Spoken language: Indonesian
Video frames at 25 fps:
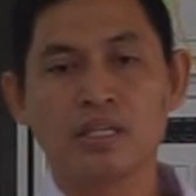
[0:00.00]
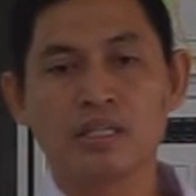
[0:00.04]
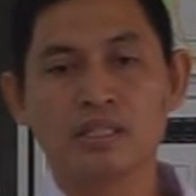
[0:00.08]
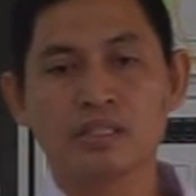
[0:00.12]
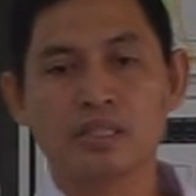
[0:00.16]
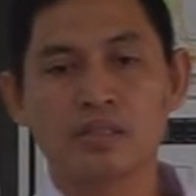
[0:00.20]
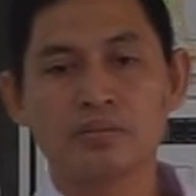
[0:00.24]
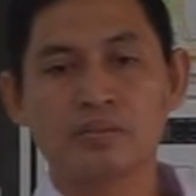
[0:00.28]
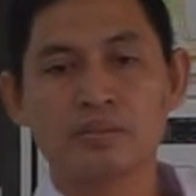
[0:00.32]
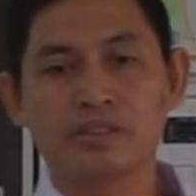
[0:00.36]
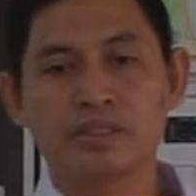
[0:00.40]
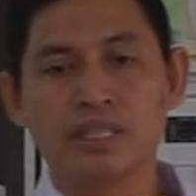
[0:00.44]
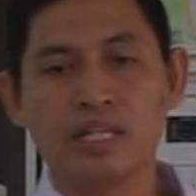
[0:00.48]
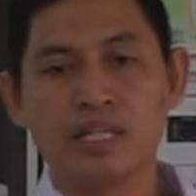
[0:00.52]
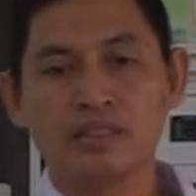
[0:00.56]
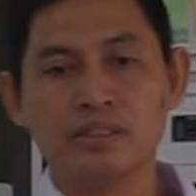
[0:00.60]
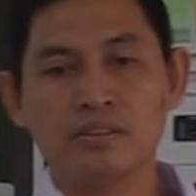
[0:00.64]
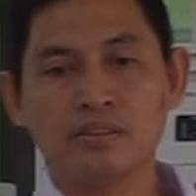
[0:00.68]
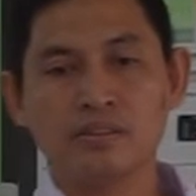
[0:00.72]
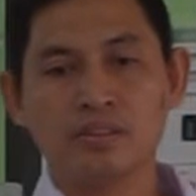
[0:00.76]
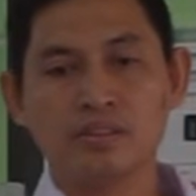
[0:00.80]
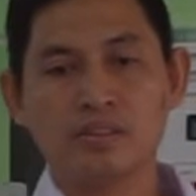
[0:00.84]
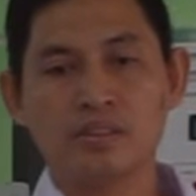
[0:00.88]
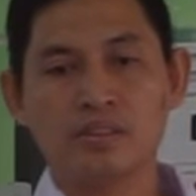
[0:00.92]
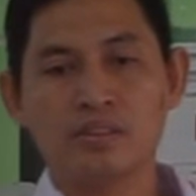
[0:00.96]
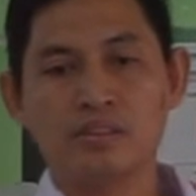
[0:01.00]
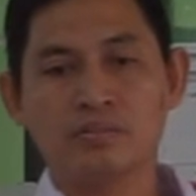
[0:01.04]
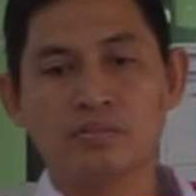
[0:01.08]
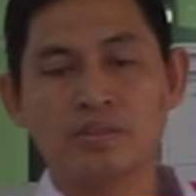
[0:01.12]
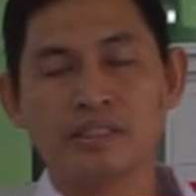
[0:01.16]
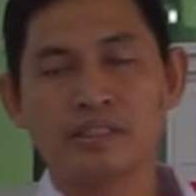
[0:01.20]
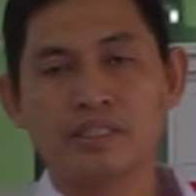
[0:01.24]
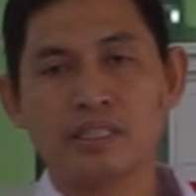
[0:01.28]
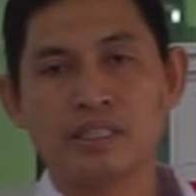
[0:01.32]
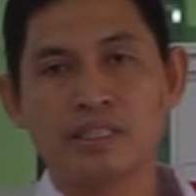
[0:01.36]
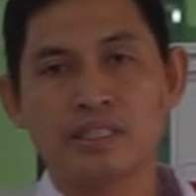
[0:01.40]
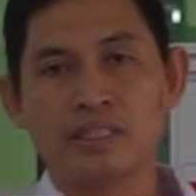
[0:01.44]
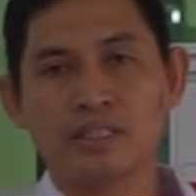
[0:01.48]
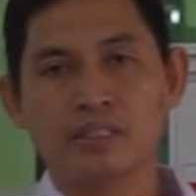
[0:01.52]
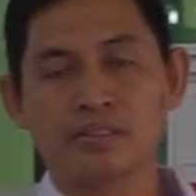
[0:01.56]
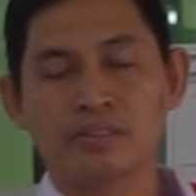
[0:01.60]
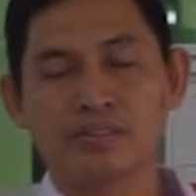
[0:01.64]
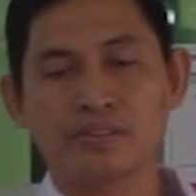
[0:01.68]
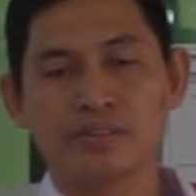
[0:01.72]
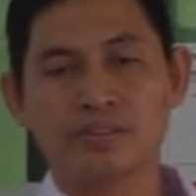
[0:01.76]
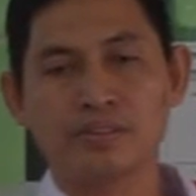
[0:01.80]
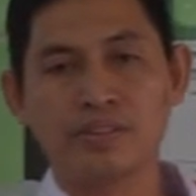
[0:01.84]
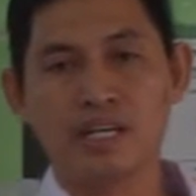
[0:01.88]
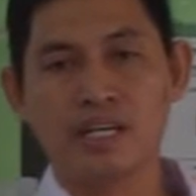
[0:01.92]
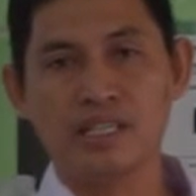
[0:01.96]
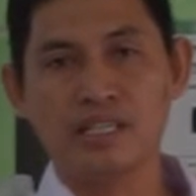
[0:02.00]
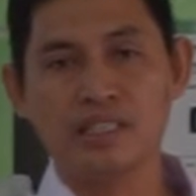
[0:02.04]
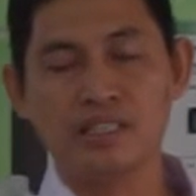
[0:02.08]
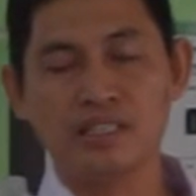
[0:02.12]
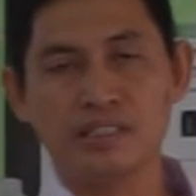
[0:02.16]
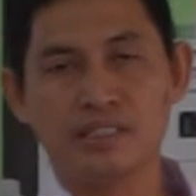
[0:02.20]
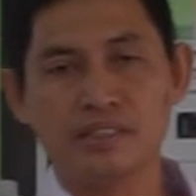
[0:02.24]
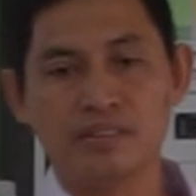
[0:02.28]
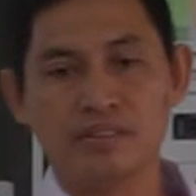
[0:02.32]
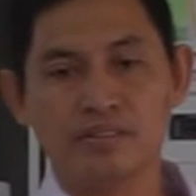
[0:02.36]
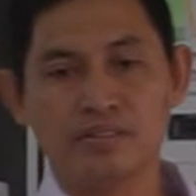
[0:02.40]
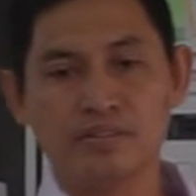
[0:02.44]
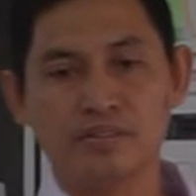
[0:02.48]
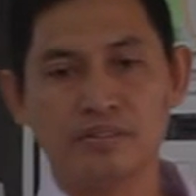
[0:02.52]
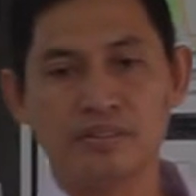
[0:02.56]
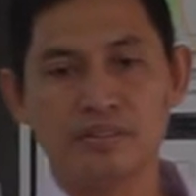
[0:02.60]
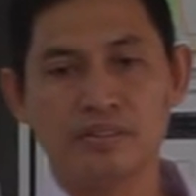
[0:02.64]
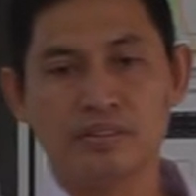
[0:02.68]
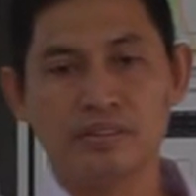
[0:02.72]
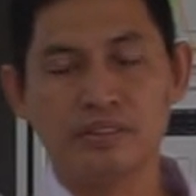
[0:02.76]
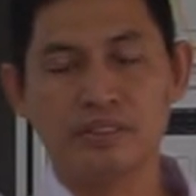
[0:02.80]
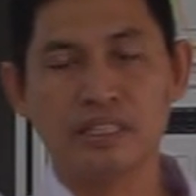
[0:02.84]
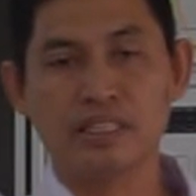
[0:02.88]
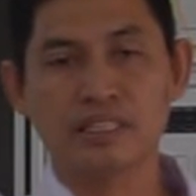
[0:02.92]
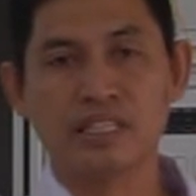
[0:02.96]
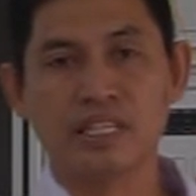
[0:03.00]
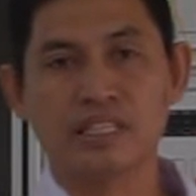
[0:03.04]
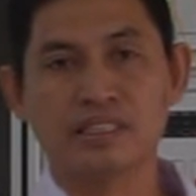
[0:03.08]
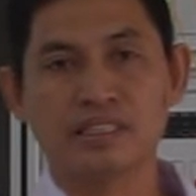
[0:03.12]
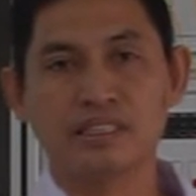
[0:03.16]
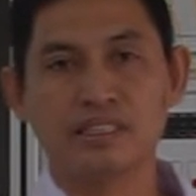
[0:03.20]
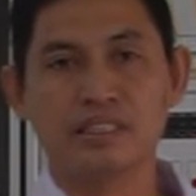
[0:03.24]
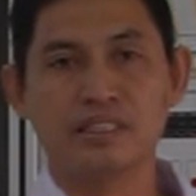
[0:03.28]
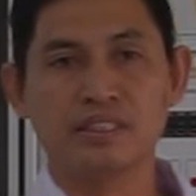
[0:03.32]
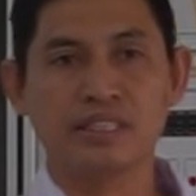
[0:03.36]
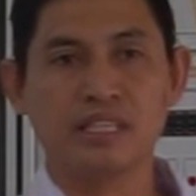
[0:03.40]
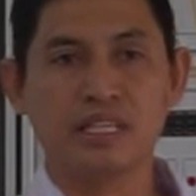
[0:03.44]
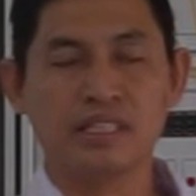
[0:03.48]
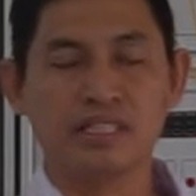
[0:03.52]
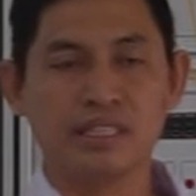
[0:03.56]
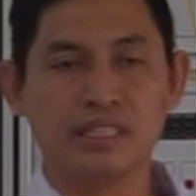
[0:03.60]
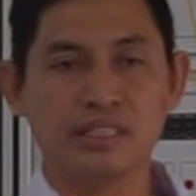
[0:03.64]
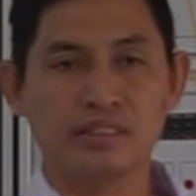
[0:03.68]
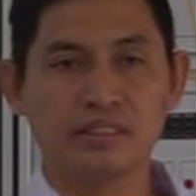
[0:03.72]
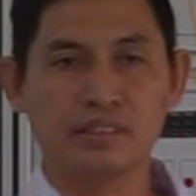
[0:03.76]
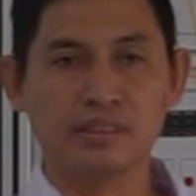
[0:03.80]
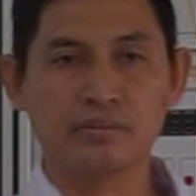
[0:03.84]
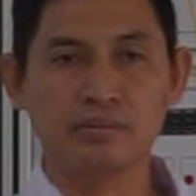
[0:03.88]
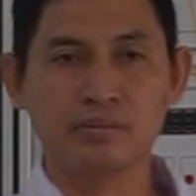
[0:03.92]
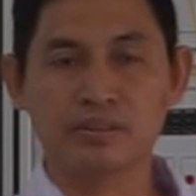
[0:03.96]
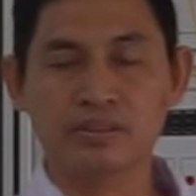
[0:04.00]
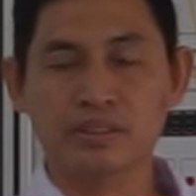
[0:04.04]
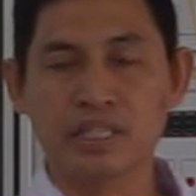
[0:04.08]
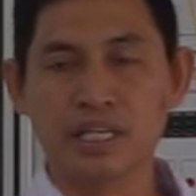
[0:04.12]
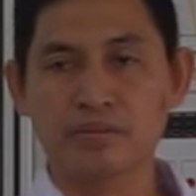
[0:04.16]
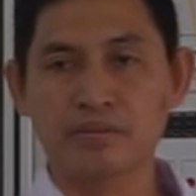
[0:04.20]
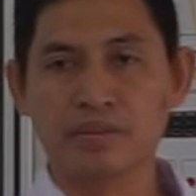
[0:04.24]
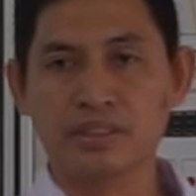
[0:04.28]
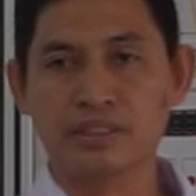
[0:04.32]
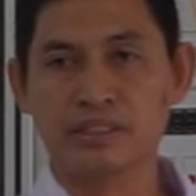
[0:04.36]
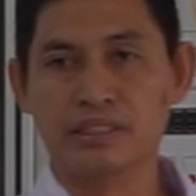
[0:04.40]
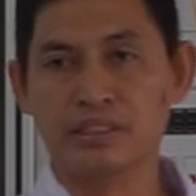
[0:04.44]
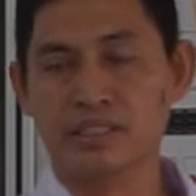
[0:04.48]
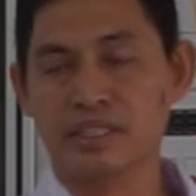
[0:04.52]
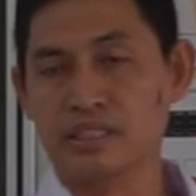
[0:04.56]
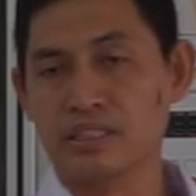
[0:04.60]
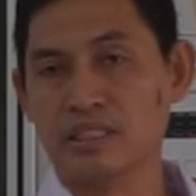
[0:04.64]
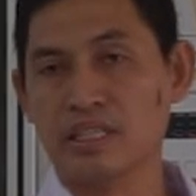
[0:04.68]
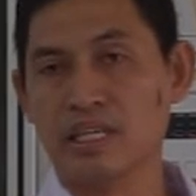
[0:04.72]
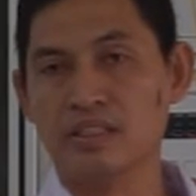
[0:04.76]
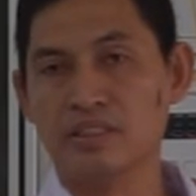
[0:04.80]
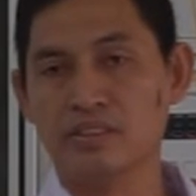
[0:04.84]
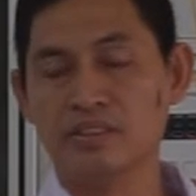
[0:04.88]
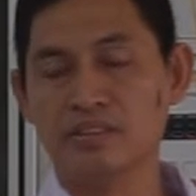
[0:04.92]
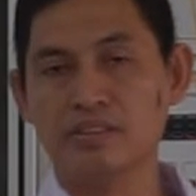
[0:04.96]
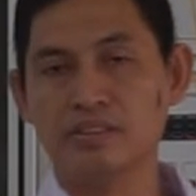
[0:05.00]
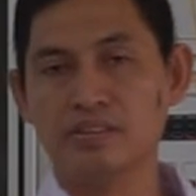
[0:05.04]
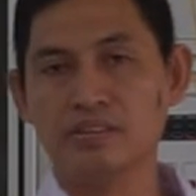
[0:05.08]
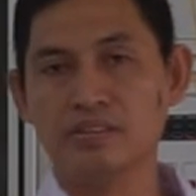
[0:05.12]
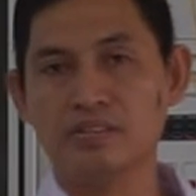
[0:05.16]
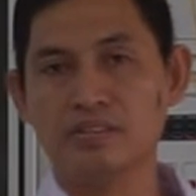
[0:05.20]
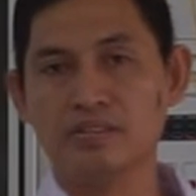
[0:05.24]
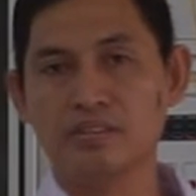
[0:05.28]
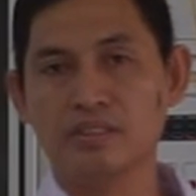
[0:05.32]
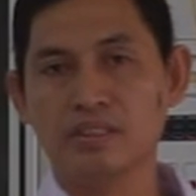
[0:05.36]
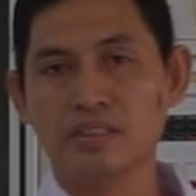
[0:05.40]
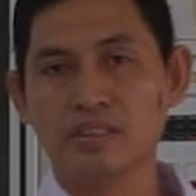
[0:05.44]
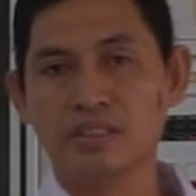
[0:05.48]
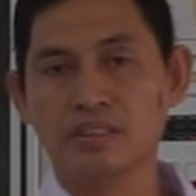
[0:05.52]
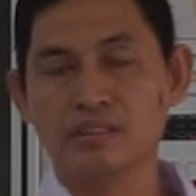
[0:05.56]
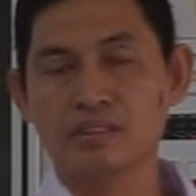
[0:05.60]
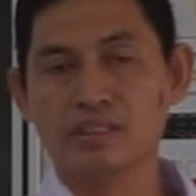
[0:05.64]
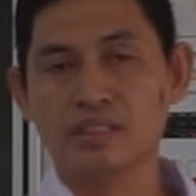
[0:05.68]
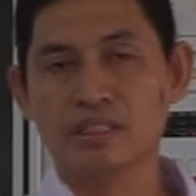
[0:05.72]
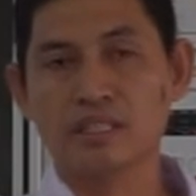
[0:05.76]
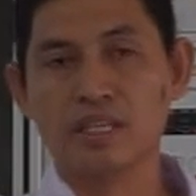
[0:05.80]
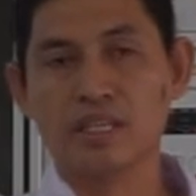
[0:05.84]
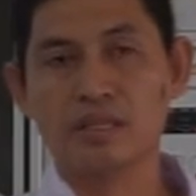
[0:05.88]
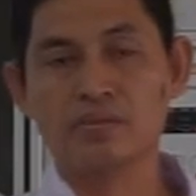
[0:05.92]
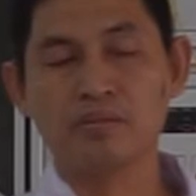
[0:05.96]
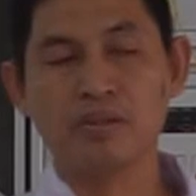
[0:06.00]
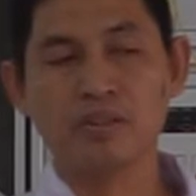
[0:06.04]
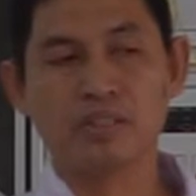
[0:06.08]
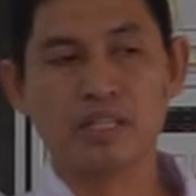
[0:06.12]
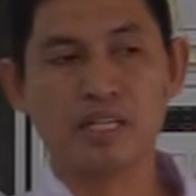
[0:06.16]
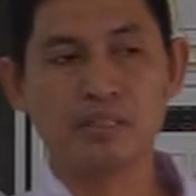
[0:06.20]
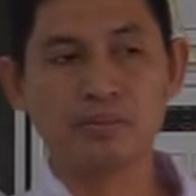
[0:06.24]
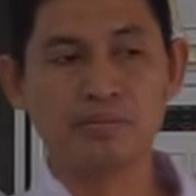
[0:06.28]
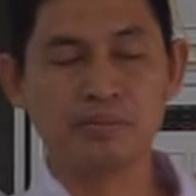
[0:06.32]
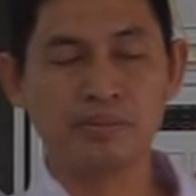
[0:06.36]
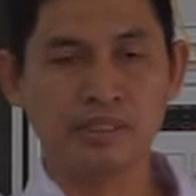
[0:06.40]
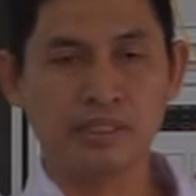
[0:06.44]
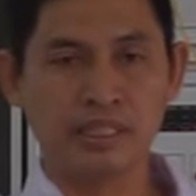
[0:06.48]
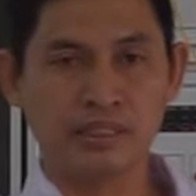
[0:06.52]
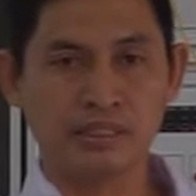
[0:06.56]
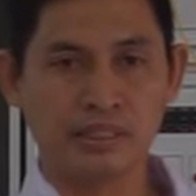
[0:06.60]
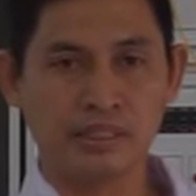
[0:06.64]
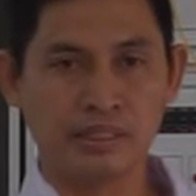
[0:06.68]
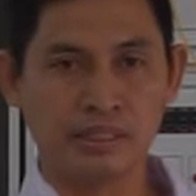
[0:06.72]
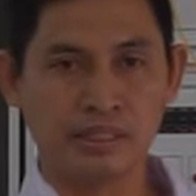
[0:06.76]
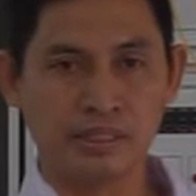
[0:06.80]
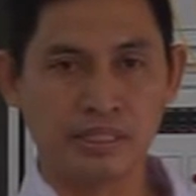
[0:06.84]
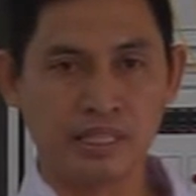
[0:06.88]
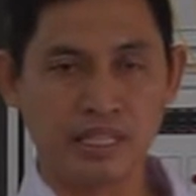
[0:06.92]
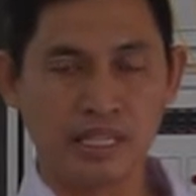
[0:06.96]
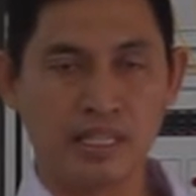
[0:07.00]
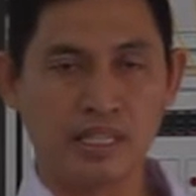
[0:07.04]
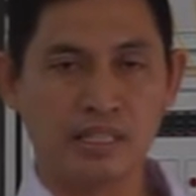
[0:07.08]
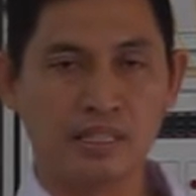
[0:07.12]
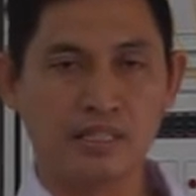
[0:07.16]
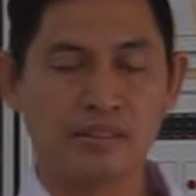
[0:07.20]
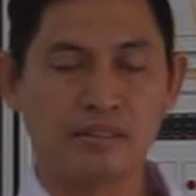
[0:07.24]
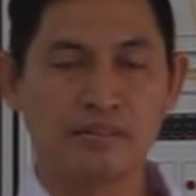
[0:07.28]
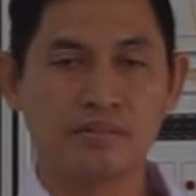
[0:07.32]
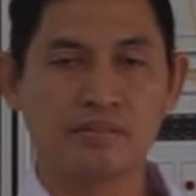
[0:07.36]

Kemudian untuk materi kejuruan yang nanti kalian tempuh selama tiga tahun dikelompokkan menjadi tiga